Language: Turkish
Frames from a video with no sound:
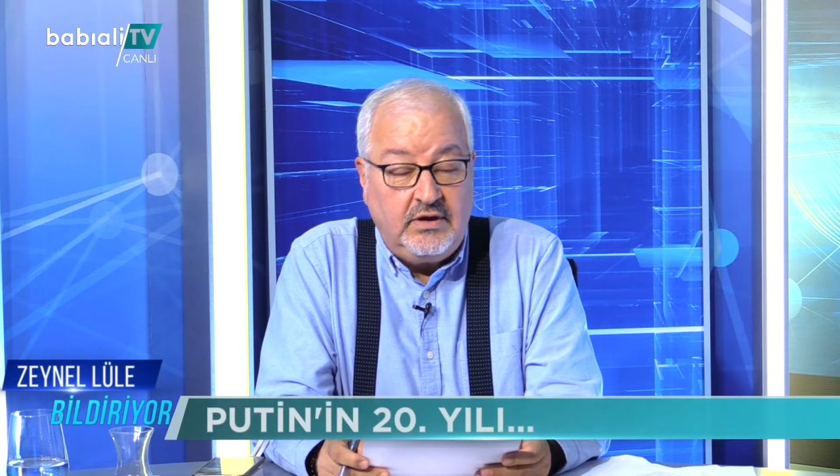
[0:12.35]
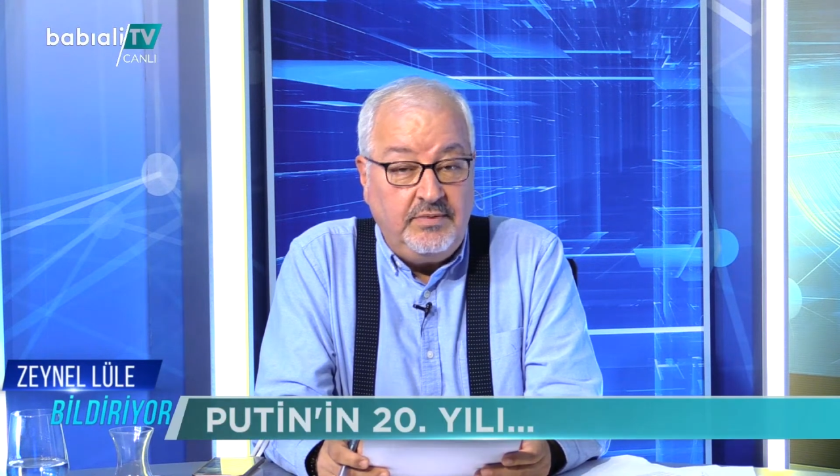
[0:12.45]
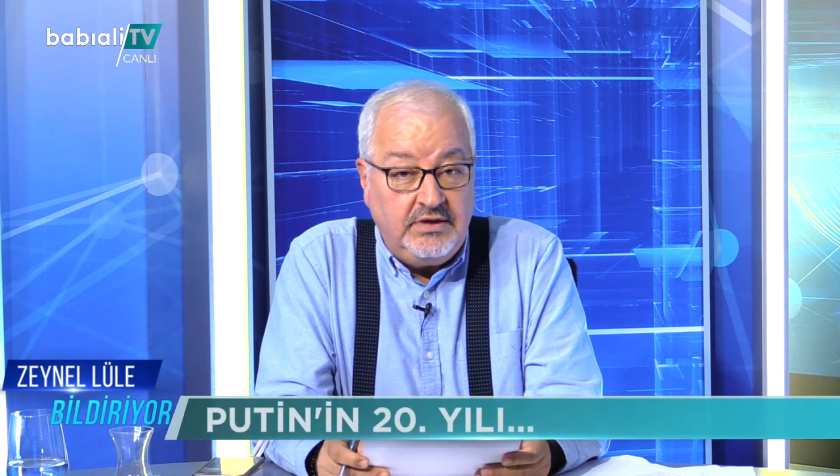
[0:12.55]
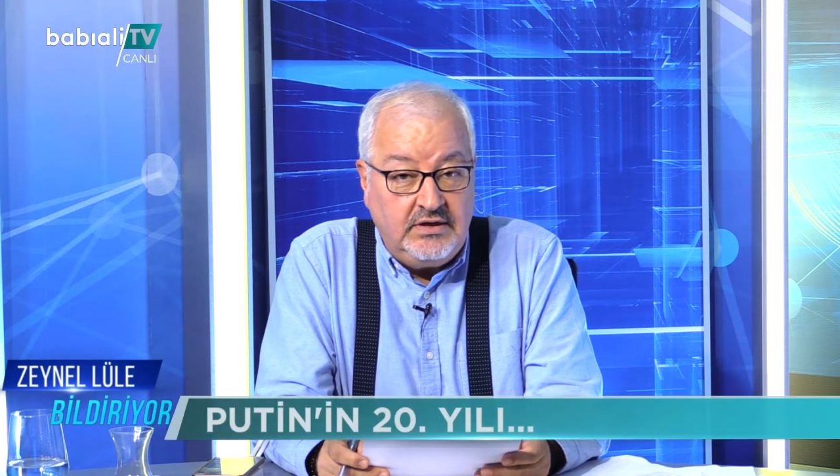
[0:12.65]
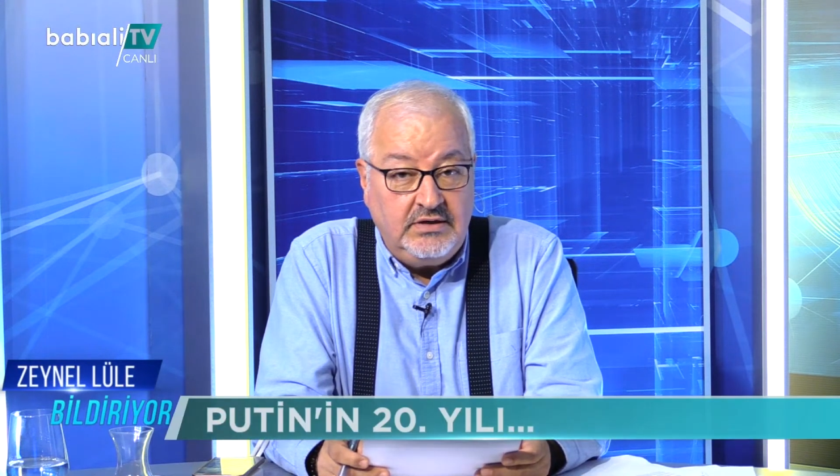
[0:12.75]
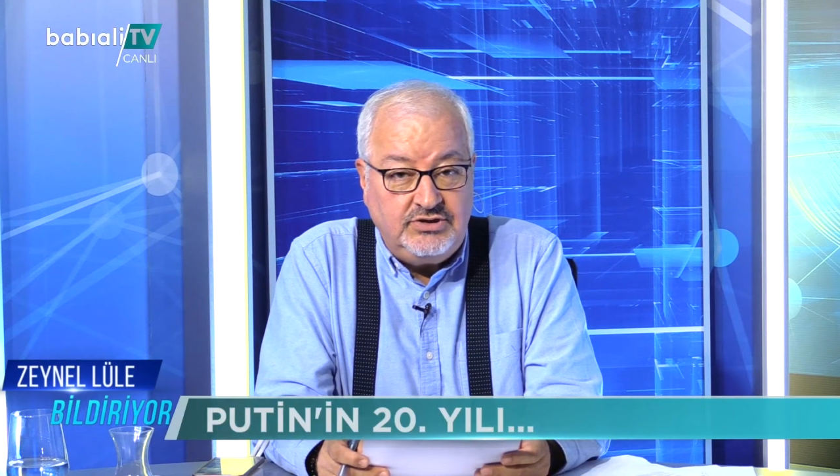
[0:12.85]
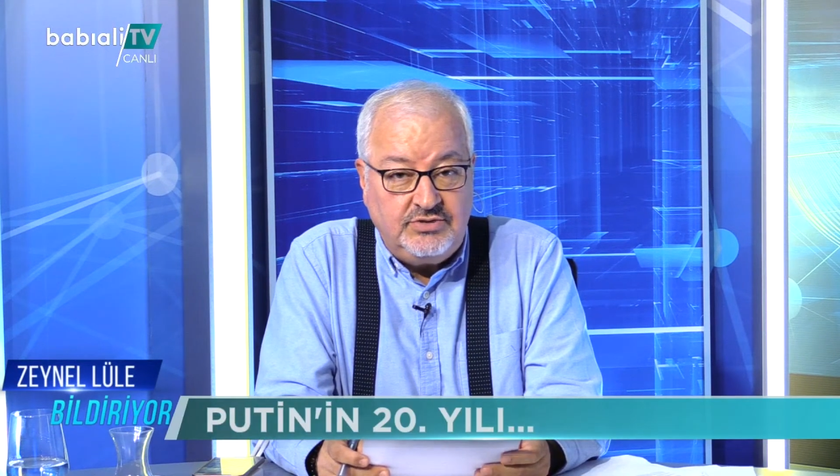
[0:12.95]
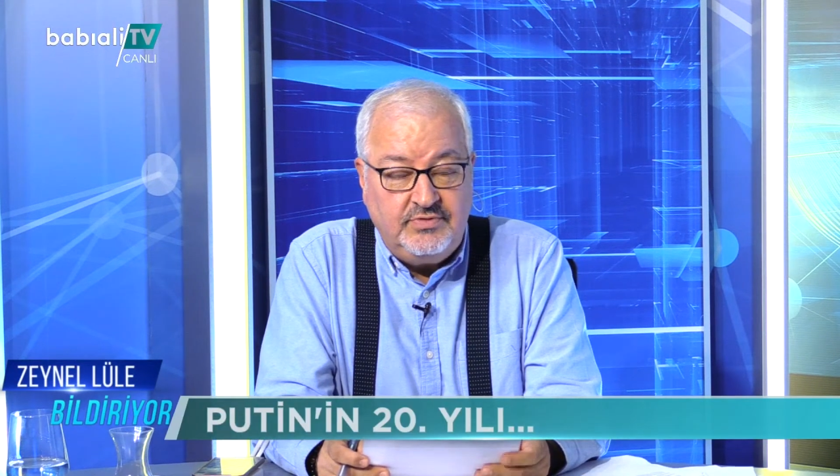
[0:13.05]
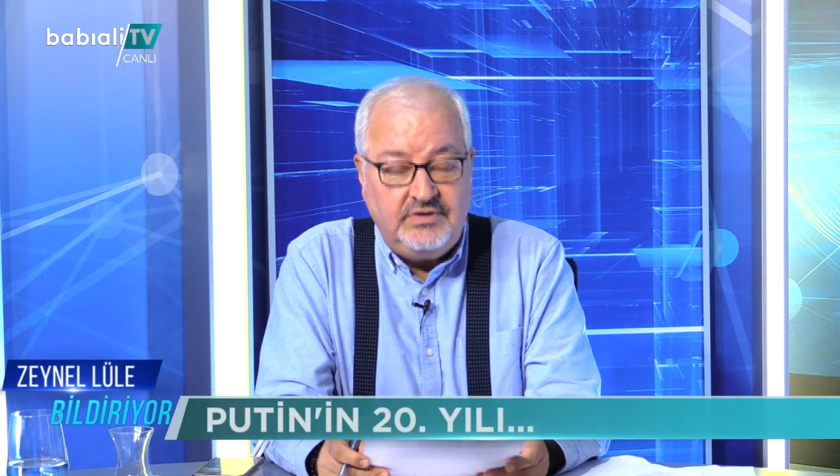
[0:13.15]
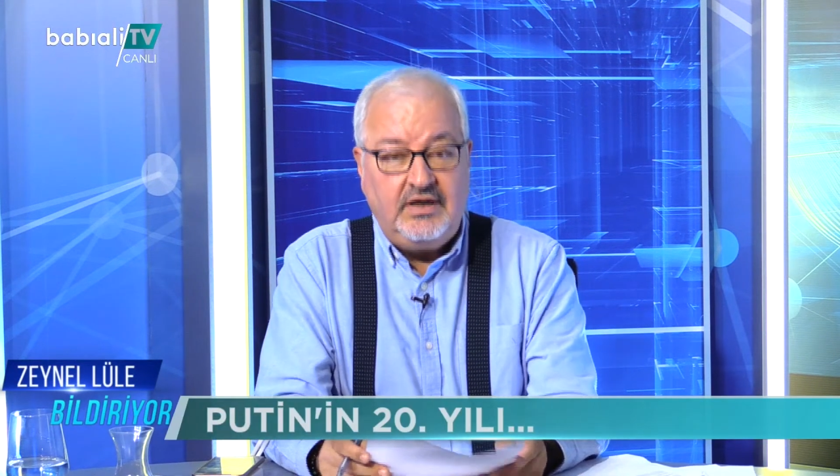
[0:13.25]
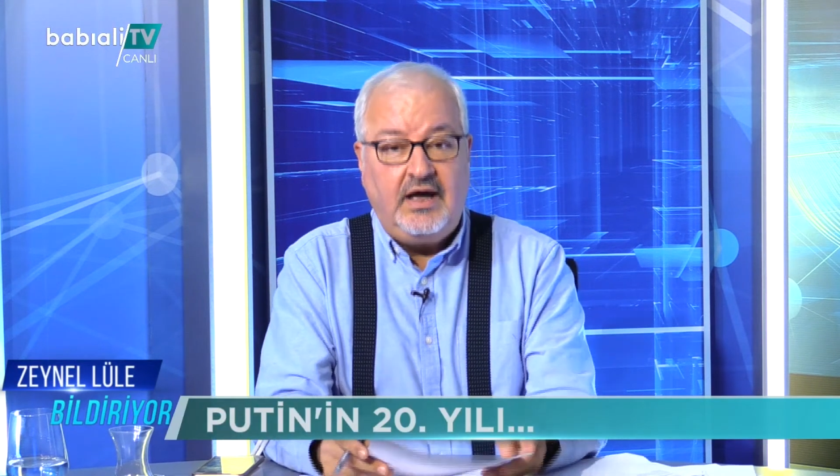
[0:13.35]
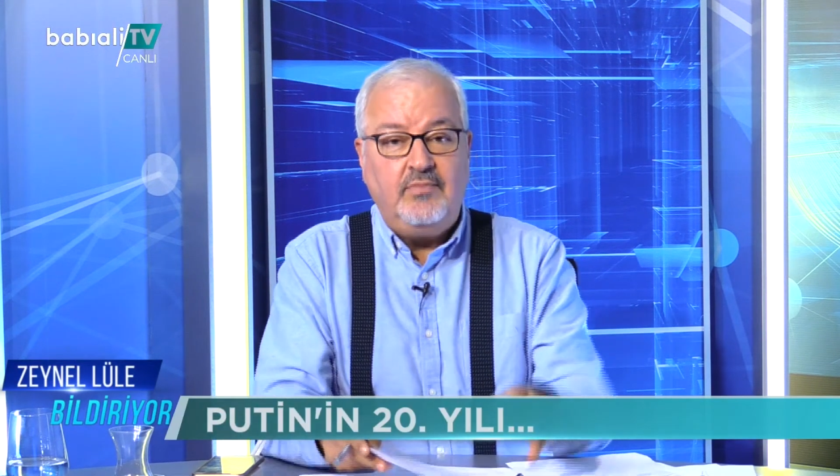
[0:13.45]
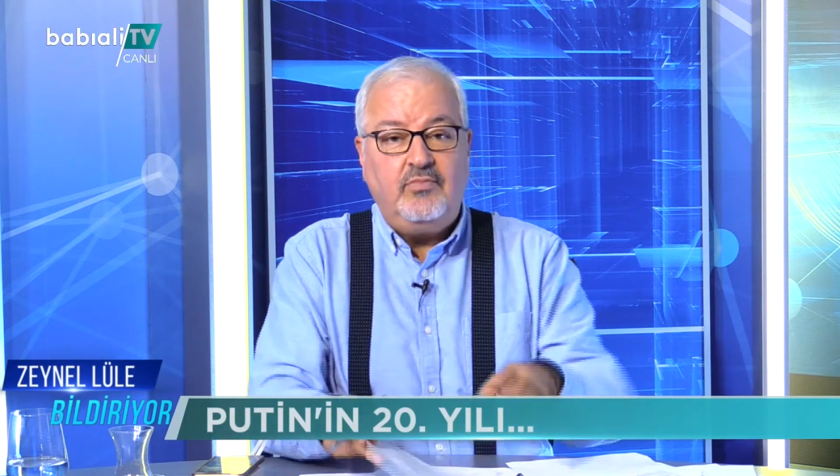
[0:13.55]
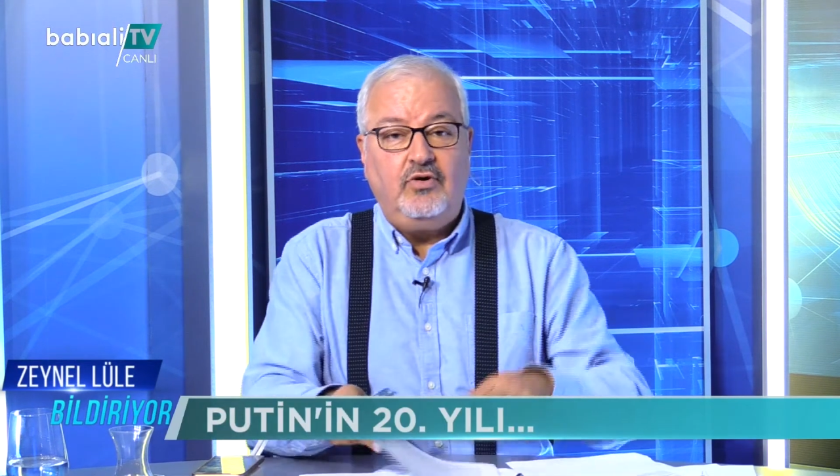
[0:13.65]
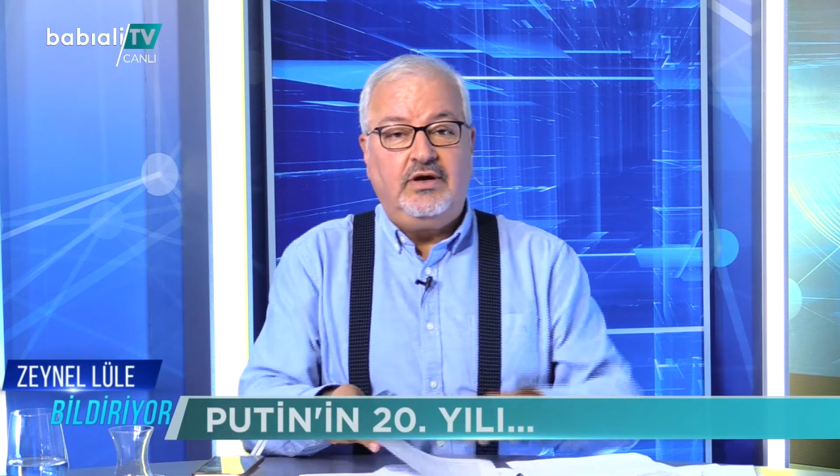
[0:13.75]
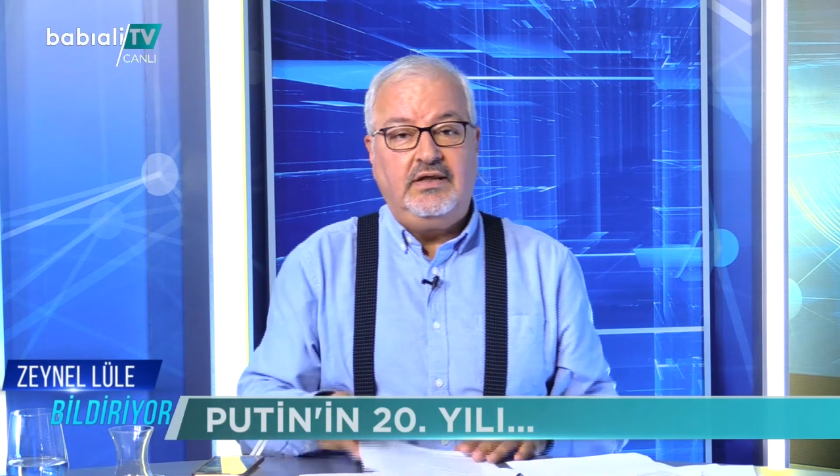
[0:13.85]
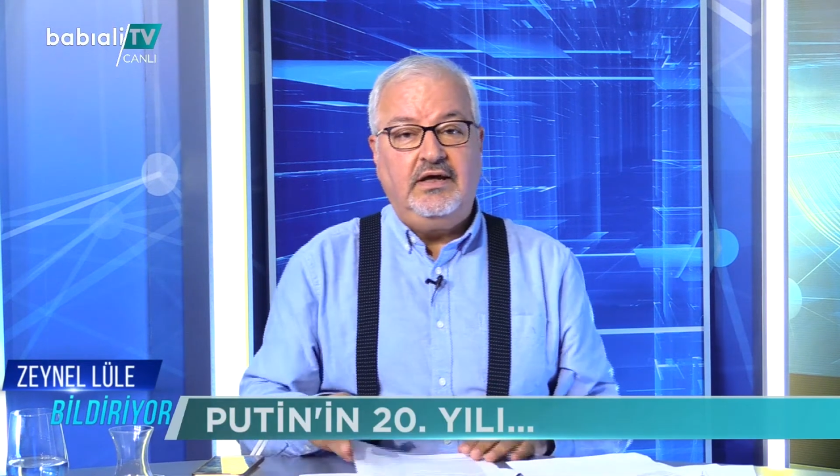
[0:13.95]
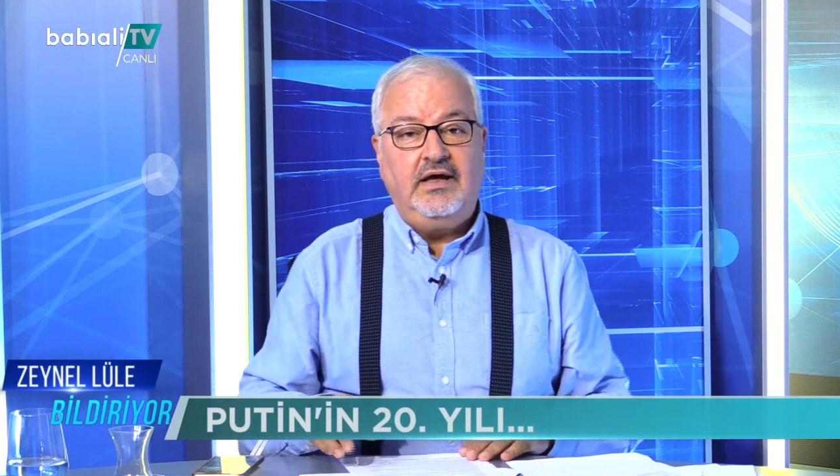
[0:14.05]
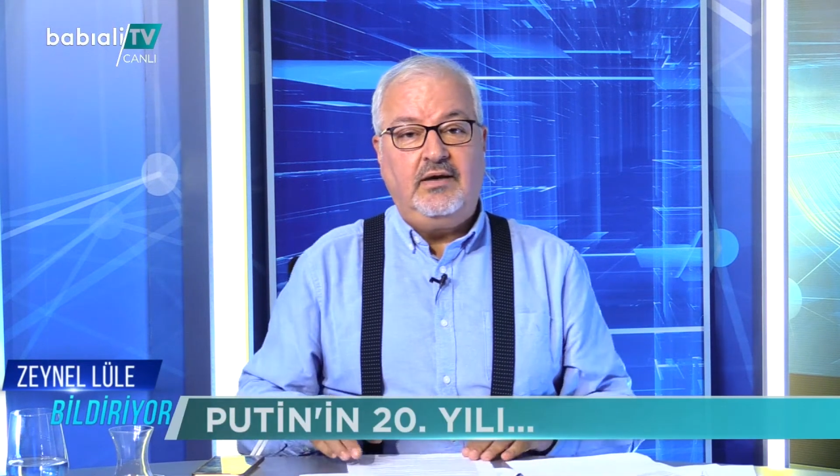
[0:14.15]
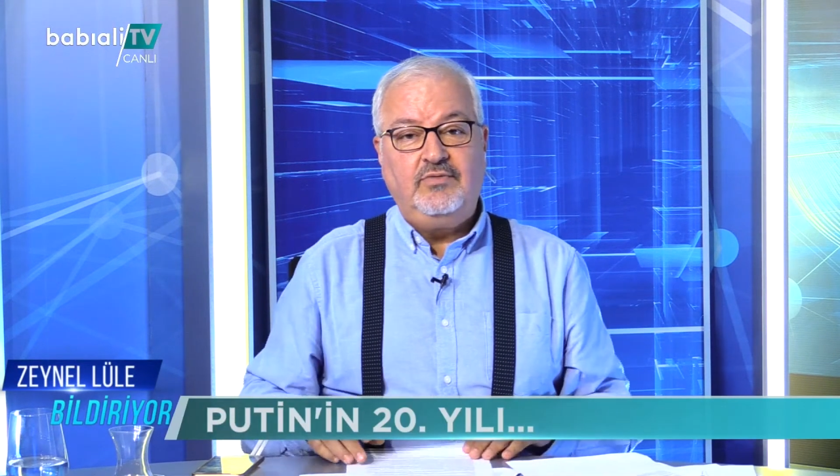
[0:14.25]
Tabii ki şimdi de hem
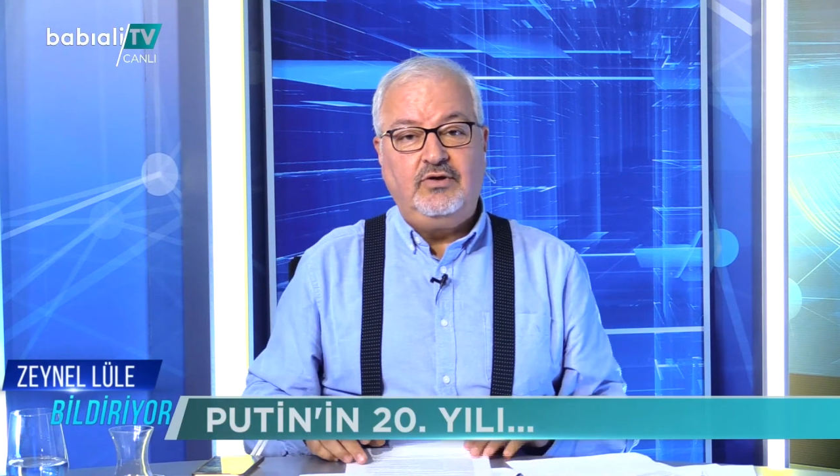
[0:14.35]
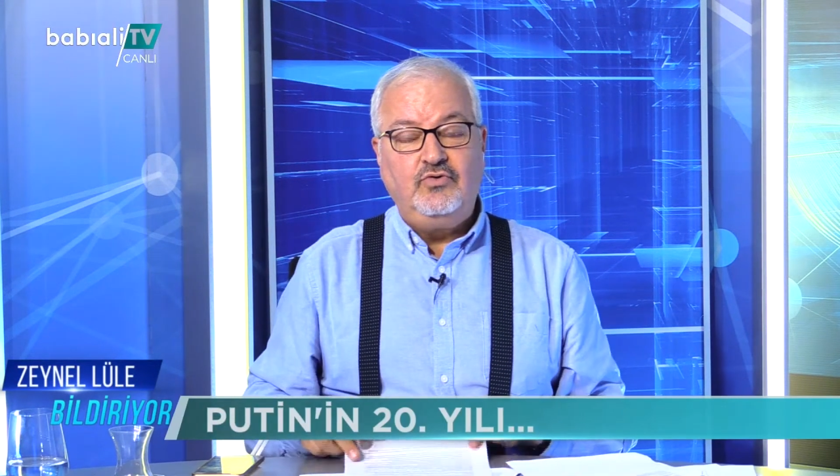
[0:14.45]
bölgede hem